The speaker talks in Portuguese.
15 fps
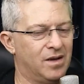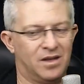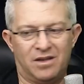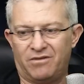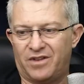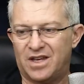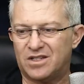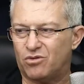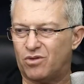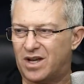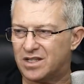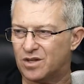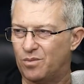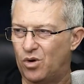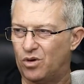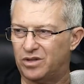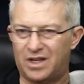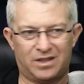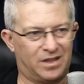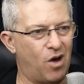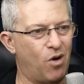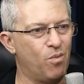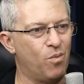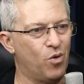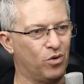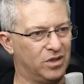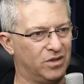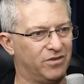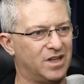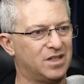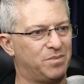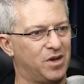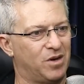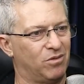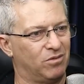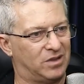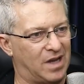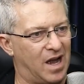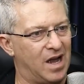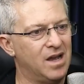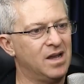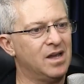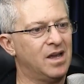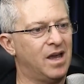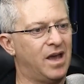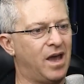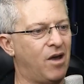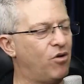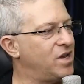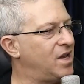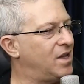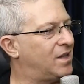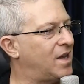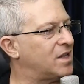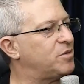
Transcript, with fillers: em vez do ask mode, é tell mode, em vez de perguntar, é orientar.